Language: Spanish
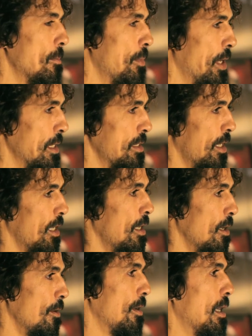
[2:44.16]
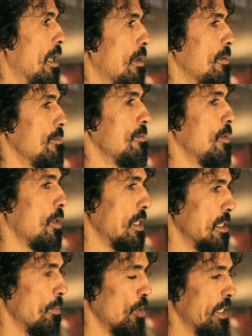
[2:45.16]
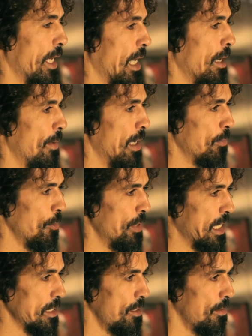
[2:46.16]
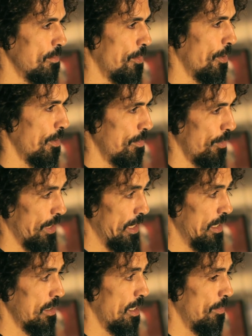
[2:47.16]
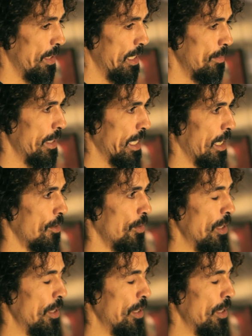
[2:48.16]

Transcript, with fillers: pero entre los, lo que se postergaba la publicación por, porque el tema del mercado no